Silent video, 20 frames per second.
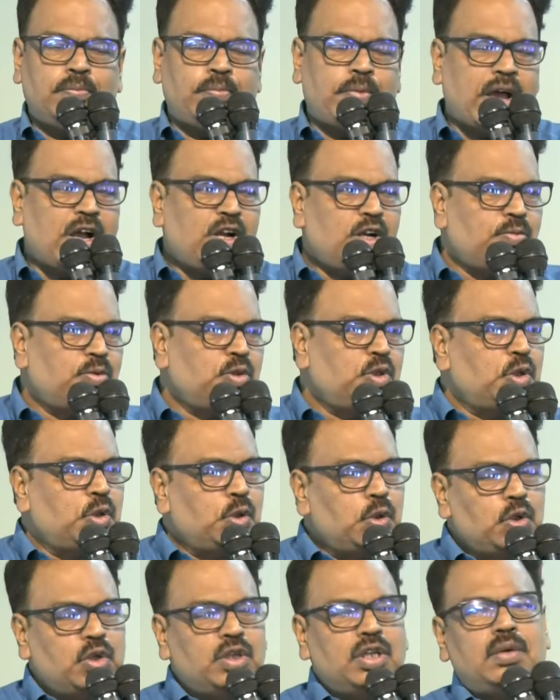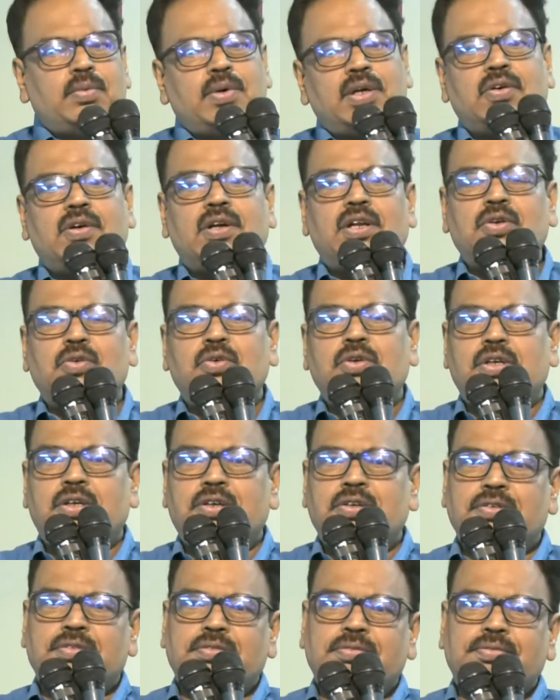బ్యాంకు ముందు క్యూలో నిలబడ్డవాడు అనుకుంటాడు